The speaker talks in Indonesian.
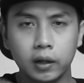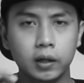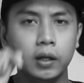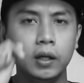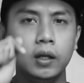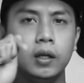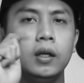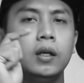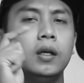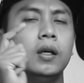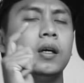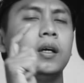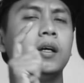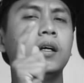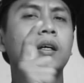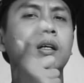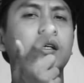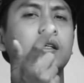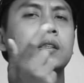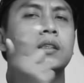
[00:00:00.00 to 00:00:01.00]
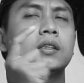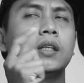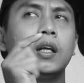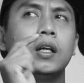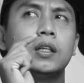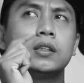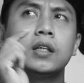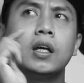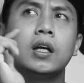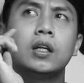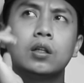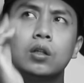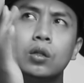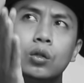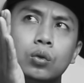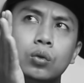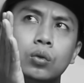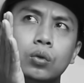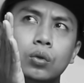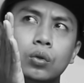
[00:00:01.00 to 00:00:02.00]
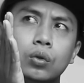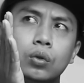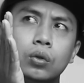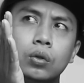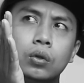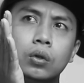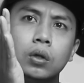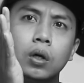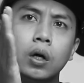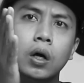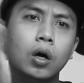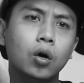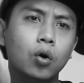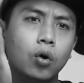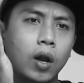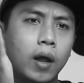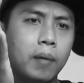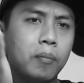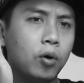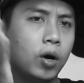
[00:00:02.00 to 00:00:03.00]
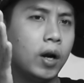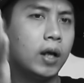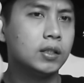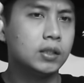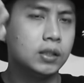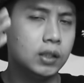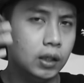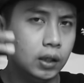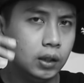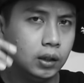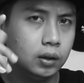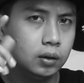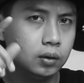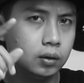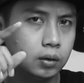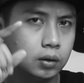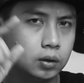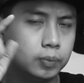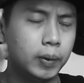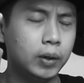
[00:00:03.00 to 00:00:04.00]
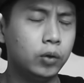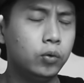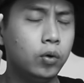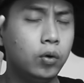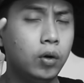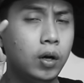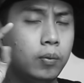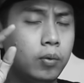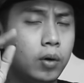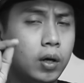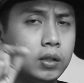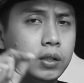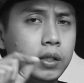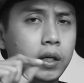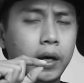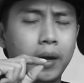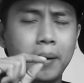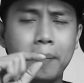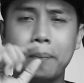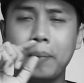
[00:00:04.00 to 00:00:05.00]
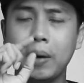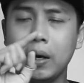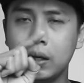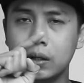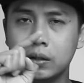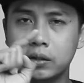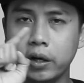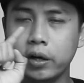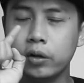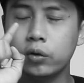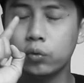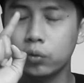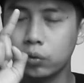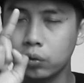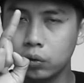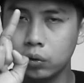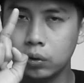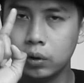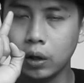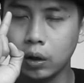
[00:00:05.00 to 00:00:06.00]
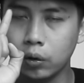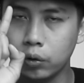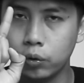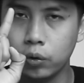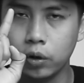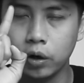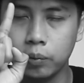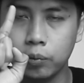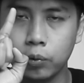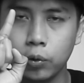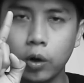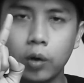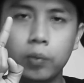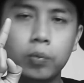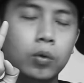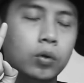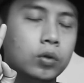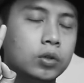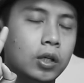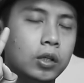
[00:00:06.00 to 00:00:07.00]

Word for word: Ini uh, salah satu uh, kolaborasi sepatu ya kolaborasi ya yang paling saya tunggu tahun 2021